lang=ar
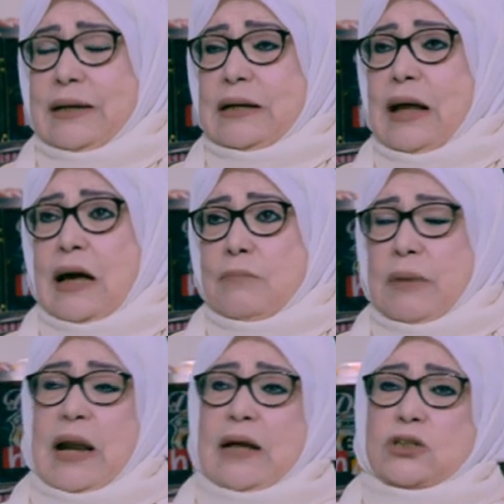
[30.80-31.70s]
يعني لا
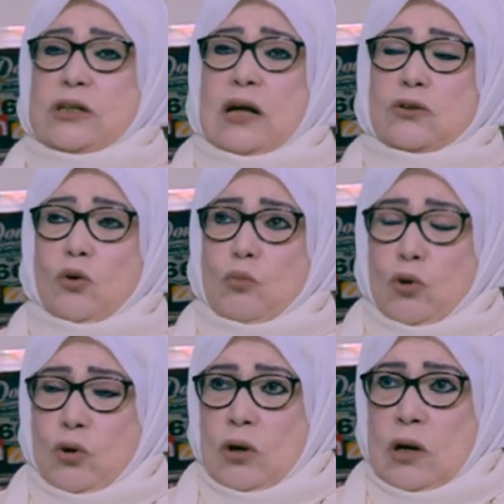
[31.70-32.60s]
ملهاش انها
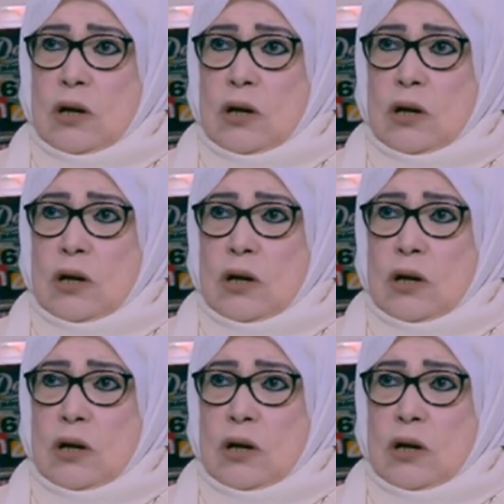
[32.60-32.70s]
تامره